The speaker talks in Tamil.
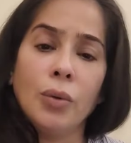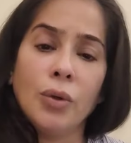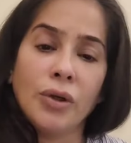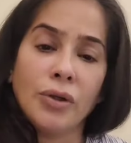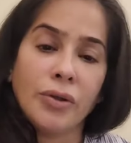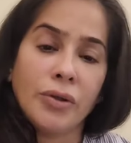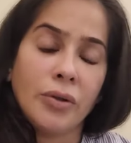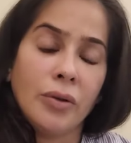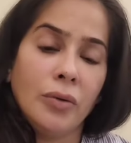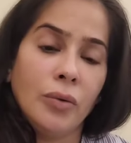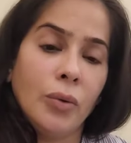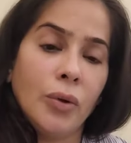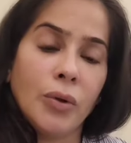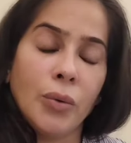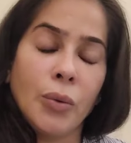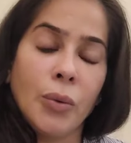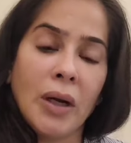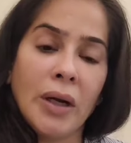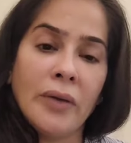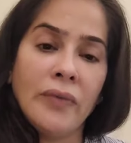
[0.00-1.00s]
ஒரு ஒரு
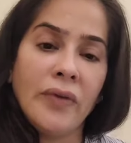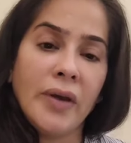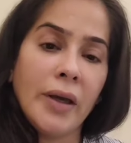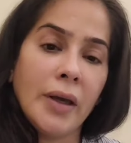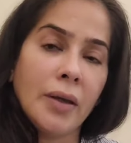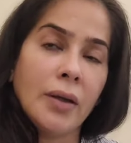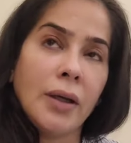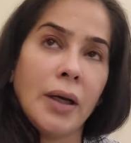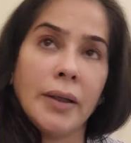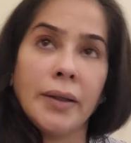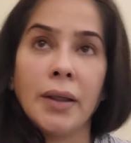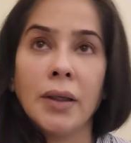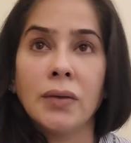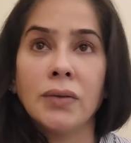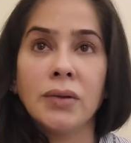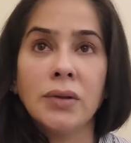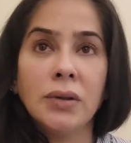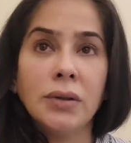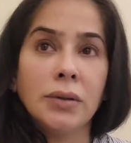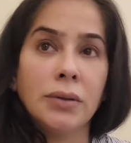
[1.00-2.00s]
ஒன் வீக்
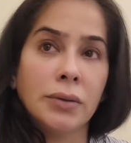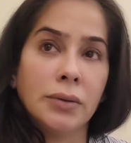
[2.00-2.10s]
அதாவது